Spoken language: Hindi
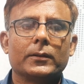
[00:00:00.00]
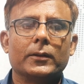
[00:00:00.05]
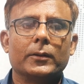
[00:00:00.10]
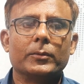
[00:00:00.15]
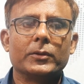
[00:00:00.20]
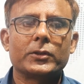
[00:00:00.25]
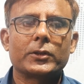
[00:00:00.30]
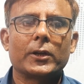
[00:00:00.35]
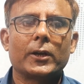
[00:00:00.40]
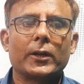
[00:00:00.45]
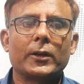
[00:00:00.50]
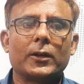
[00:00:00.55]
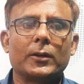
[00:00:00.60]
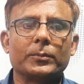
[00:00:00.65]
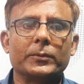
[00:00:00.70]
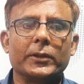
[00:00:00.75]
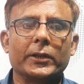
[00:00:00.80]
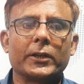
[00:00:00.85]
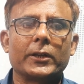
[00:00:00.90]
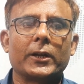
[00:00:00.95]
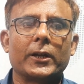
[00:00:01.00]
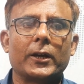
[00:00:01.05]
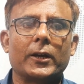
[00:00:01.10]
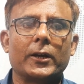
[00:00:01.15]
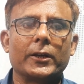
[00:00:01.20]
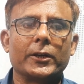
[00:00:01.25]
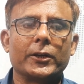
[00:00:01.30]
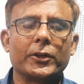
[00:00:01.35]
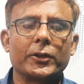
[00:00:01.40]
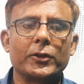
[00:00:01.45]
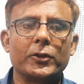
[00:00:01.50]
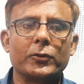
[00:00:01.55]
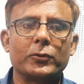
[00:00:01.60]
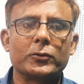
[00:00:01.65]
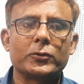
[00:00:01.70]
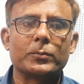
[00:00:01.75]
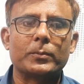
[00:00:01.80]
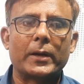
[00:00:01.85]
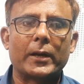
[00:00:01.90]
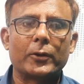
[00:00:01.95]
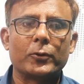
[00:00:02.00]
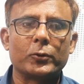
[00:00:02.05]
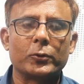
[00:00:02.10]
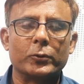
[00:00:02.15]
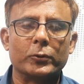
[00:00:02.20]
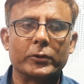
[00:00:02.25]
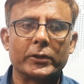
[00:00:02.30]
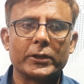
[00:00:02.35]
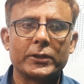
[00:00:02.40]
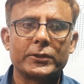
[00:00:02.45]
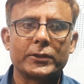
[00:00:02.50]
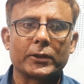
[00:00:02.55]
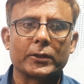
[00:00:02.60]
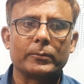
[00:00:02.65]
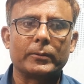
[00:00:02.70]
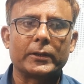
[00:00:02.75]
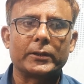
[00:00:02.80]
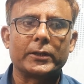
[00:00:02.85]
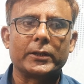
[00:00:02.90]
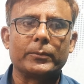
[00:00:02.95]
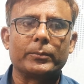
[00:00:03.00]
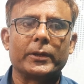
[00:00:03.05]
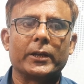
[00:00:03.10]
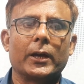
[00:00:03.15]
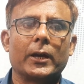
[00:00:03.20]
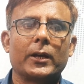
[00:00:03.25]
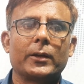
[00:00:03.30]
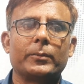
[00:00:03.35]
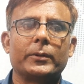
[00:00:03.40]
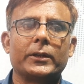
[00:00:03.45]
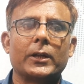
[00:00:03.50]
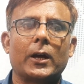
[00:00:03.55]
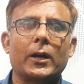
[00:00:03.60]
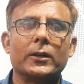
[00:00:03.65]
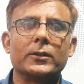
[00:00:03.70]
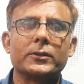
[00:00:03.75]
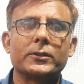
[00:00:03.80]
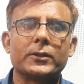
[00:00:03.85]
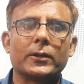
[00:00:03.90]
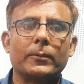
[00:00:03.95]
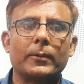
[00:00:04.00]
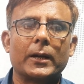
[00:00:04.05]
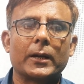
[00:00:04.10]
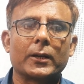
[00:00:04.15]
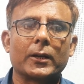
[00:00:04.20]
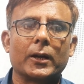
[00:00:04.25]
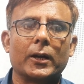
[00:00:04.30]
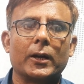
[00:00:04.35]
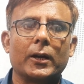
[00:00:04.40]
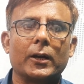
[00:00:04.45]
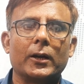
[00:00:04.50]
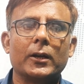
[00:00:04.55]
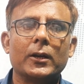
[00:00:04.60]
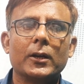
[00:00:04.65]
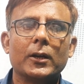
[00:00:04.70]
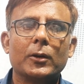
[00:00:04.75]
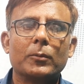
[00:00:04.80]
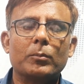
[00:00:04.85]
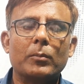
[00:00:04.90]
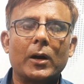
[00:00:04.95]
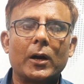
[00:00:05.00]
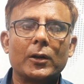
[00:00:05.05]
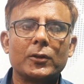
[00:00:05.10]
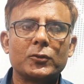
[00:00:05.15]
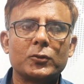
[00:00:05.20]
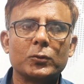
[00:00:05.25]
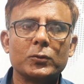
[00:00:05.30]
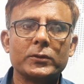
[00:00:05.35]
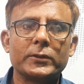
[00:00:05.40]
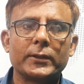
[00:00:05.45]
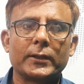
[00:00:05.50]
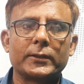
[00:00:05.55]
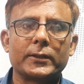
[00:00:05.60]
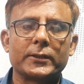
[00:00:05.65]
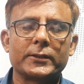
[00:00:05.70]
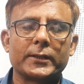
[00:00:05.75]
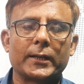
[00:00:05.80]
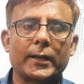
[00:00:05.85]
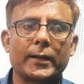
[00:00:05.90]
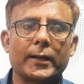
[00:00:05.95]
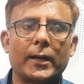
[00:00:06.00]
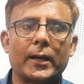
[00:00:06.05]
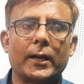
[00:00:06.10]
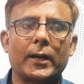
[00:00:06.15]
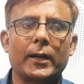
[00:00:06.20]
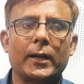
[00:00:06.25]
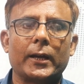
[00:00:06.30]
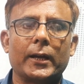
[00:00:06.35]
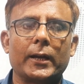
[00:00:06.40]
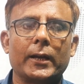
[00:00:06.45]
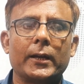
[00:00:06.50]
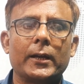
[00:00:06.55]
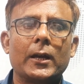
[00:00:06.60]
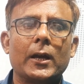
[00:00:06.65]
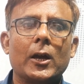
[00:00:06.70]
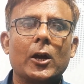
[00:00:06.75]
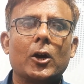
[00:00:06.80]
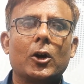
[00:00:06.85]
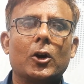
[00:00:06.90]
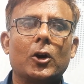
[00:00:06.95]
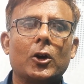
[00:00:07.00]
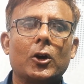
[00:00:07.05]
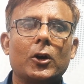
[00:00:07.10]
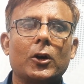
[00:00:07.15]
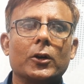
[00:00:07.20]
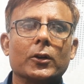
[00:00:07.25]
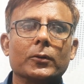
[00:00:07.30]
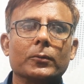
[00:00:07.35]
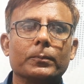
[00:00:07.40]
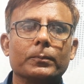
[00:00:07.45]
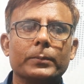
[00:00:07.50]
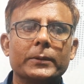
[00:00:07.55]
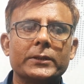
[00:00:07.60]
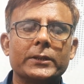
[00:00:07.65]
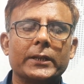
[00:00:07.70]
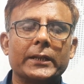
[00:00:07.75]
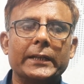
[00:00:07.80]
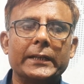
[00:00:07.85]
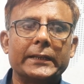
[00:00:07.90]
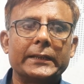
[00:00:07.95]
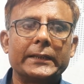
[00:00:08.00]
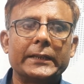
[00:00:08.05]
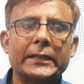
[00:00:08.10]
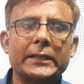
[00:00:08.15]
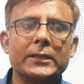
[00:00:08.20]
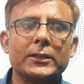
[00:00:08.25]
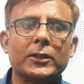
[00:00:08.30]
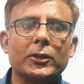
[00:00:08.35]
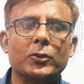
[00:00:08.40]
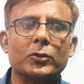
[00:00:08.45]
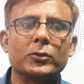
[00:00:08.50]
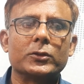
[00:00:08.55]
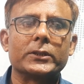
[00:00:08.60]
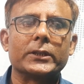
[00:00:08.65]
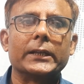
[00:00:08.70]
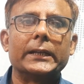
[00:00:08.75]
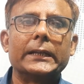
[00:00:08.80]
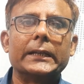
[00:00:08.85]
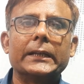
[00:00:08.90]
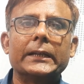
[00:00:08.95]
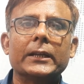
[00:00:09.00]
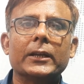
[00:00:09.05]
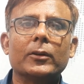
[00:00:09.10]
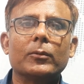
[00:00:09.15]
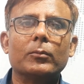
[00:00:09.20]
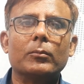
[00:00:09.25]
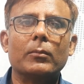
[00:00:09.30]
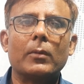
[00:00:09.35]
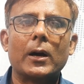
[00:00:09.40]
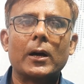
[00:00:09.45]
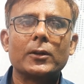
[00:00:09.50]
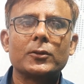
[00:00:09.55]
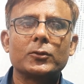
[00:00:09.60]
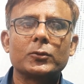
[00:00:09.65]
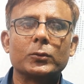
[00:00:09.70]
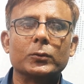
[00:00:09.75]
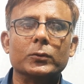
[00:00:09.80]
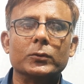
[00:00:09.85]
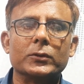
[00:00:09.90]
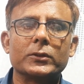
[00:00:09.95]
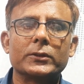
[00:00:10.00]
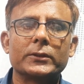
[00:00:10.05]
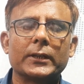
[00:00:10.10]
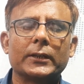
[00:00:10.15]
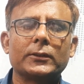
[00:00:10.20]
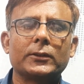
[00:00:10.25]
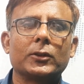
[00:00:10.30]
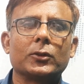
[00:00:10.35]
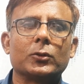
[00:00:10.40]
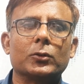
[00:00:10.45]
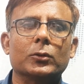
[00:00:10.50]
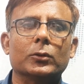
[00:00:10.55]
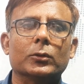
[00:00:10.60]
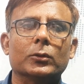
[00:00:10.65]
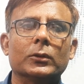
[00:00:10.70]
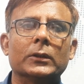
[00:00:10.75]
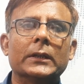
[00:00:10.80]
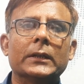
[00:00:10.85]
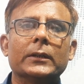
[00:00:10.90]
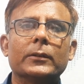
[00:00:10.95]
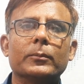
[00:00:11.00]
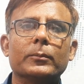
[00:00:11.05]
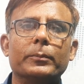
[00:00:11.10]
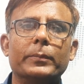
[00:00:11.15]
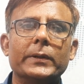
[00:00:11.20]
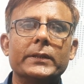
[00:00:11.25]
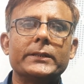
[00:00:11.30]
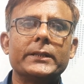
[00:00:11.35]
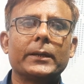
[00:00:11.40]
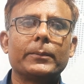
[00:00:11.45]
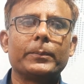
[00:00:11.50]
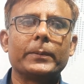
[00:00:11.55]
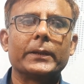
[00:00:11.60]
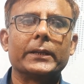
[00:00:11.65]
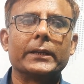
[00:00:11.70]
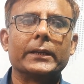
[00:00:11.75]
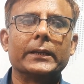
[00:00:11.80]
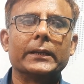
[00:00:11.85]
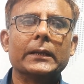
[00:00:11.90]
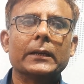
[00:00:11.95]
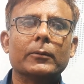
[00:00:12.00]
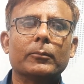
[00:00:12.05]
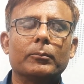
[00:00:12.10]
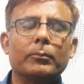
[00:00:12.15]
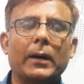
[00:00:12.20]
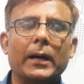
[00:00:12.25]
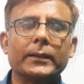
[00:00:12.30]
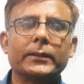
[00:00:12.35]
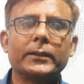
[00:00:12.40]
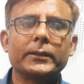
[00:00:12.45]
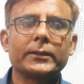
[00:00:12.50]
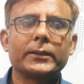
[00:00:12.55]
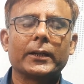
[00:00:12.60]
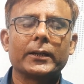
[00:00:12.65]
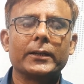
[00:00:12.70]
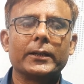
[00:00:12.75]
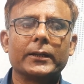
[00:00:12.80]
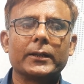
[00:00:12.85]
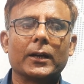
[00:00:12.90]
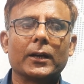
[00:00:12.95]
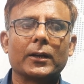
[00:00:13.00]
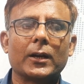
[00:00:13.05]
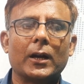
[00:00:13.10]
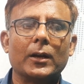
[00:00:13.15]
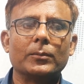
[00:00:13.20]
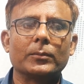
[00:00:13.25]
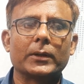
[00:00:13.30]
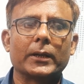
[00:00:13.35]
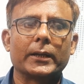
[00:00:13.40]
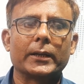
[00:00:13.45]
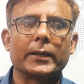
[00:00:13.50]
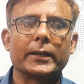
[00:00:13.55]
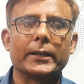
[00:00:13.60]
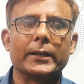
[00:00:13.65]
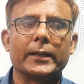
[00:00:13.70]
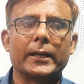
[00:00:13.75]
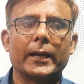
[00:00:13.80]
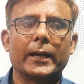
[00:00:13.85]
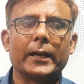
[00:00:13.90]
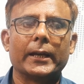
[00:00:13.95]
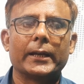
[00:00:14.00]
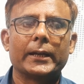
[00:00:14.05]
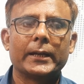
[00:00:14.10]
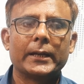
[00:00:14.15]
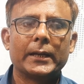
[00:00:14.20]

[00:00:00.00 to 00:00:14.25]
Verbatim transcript: नमस्कार आप देख रहे हैं आर न्यूज़ मैं हूं योगेश चक्रवर्ती बिहार विधानसभा का मानसून सत्र चल रहा है और पिछले तीन दिनों से मानसून सत्र को बीजेपी बाधित करने का काम कर रही है